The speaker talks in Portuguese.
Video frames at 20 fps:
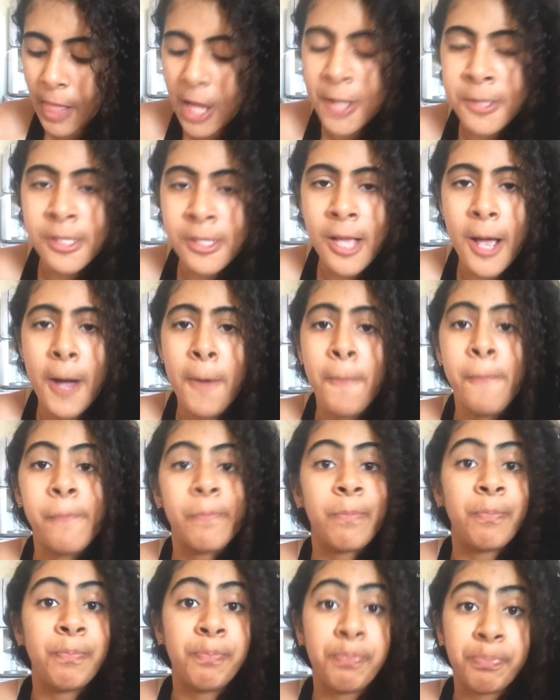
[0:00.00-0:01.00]

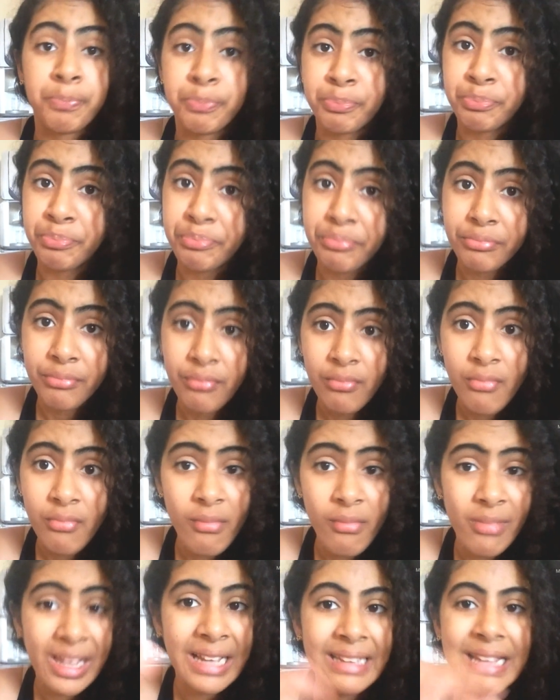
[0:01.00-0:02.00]
Então,
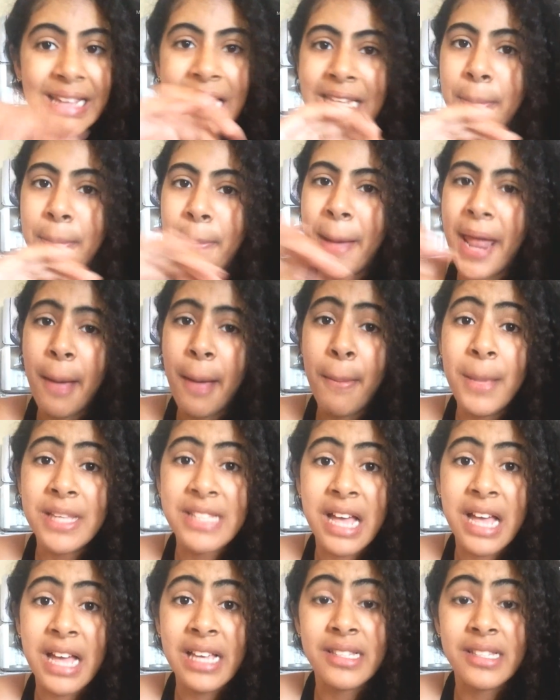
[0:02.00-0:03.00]
tá de
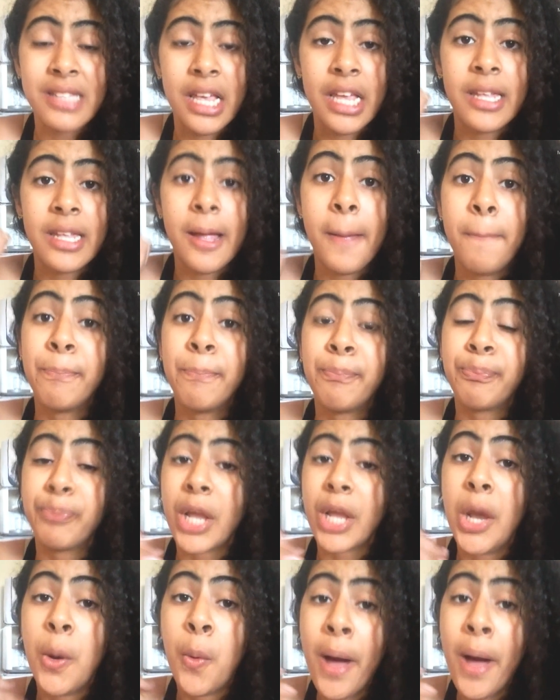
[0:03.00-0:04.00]
parabéns a receita.
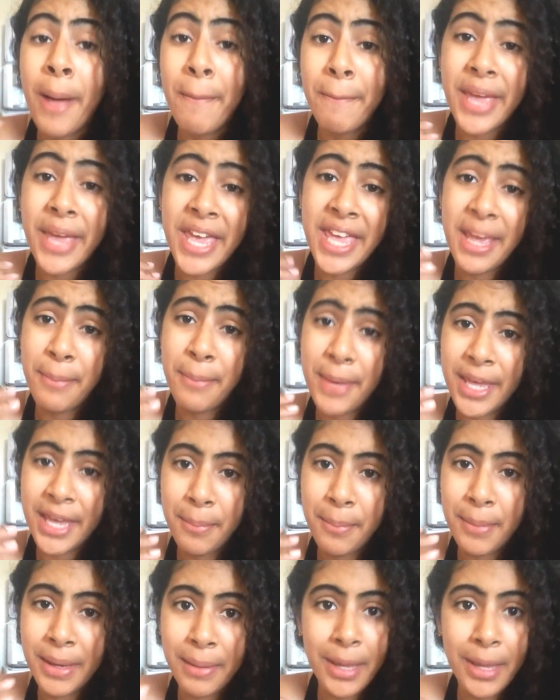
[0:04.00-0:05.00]
Eu amei,
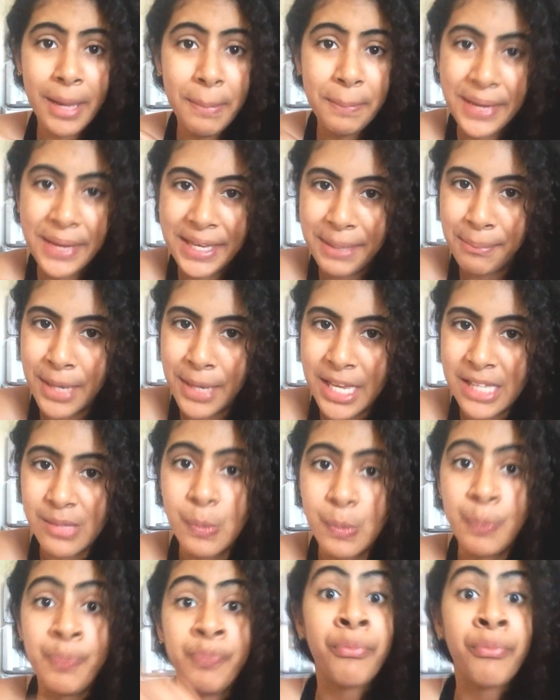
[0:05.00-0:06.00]
amei, amei, amei
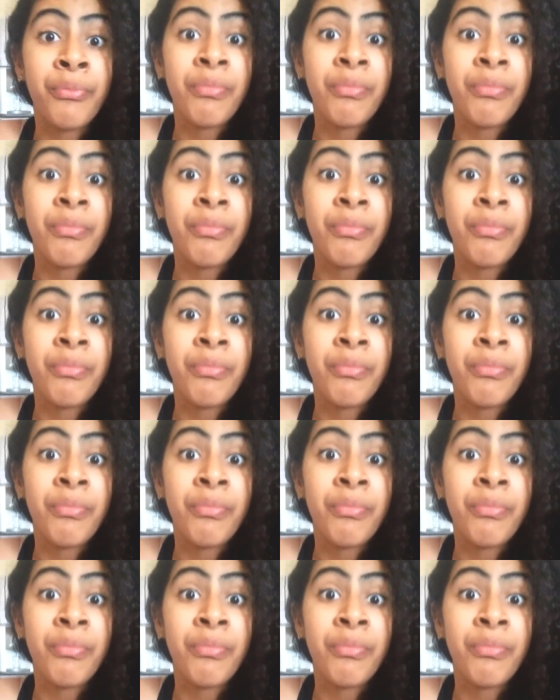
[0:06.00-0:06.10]
mesmo.